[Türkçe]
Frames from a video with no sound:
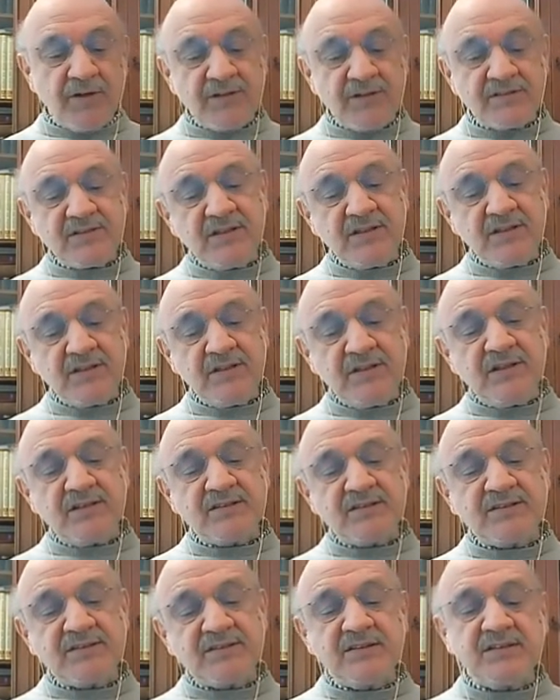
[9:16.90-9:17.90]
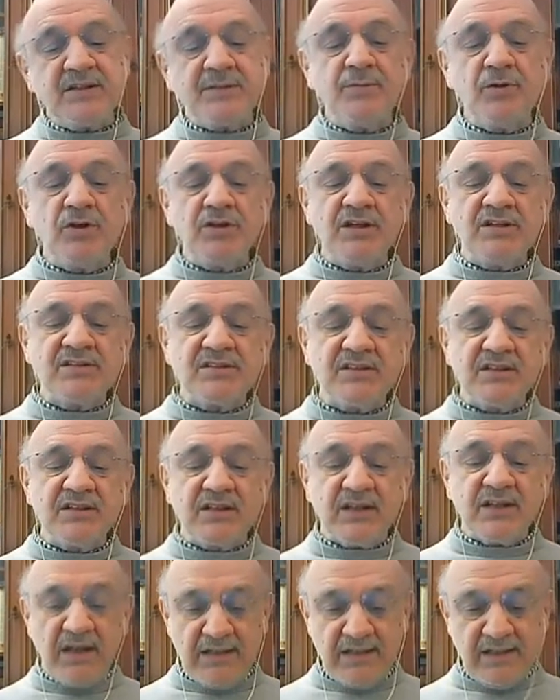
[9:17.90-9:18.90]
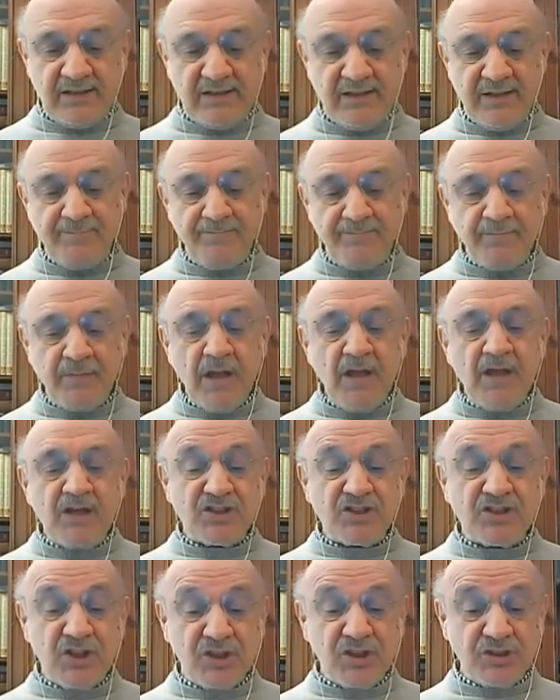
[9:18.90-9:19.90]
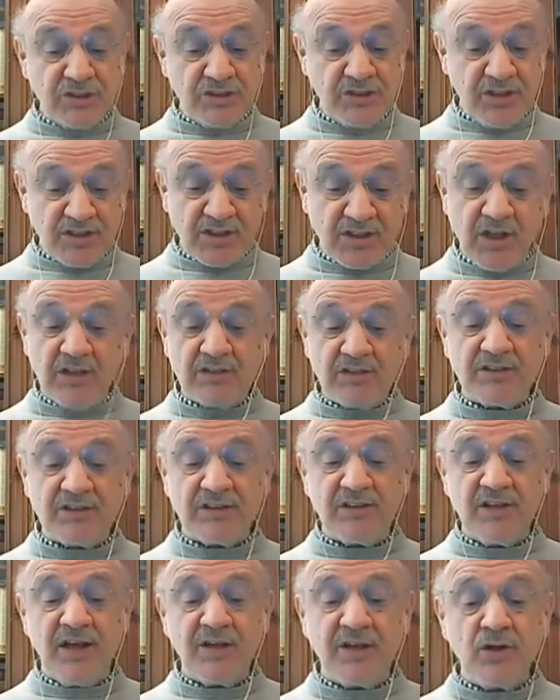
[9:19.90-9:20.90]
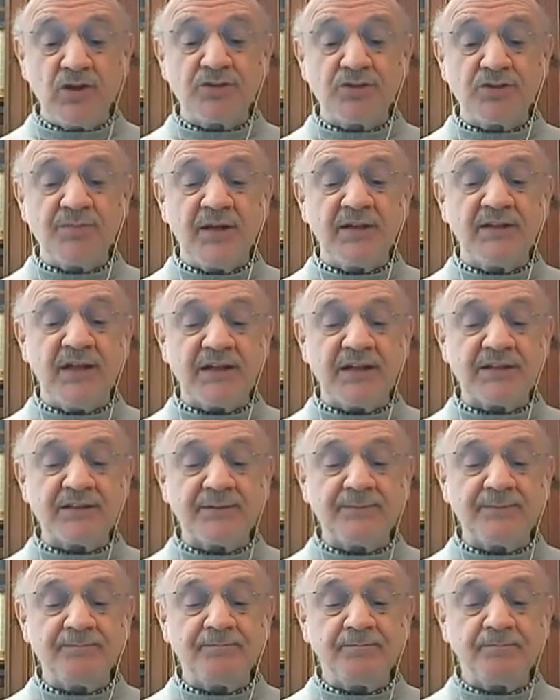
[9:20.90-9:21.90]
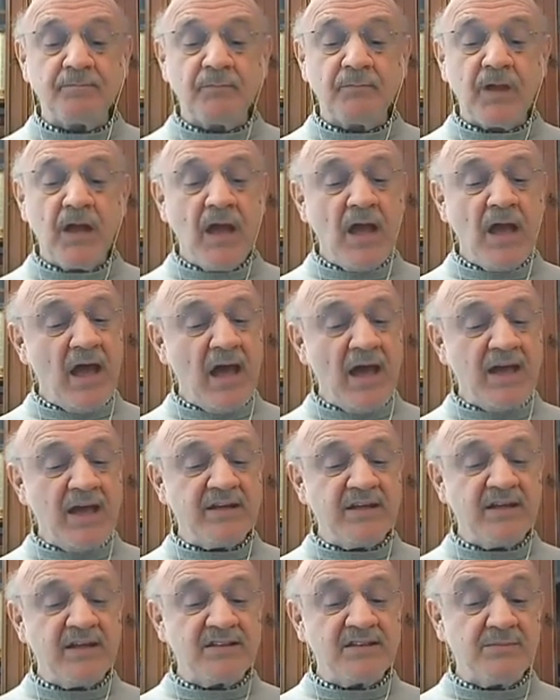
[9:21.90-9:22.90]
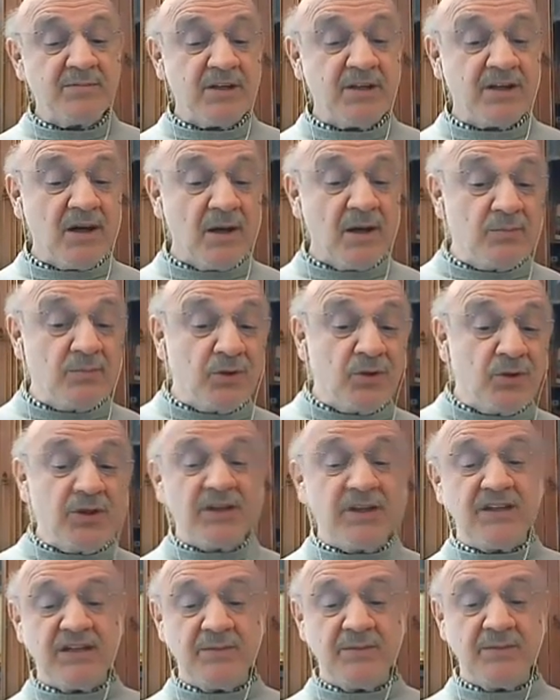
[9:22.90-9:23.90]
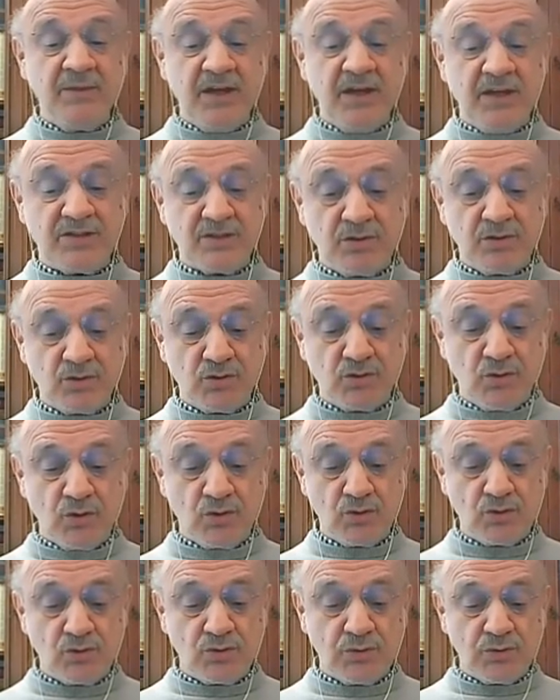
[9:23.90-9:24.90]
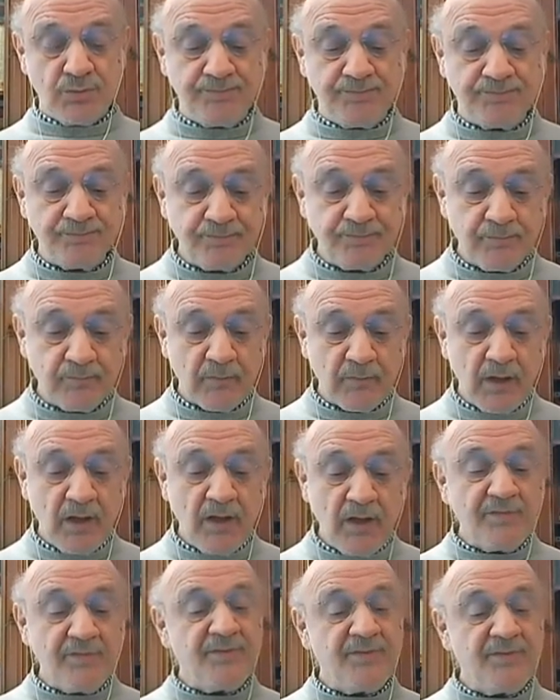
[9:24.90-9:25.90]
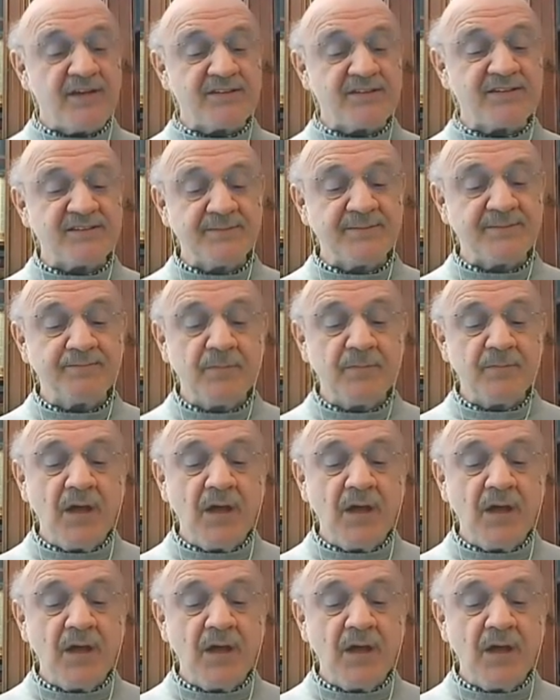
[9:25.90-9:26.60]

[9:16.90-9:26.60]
Fransa-İngiltere sınır bölgesi Kale'de çadırları kaldırılan göçmenler. Her gece bir kamyona girmeye çalışıyoruz. Fas.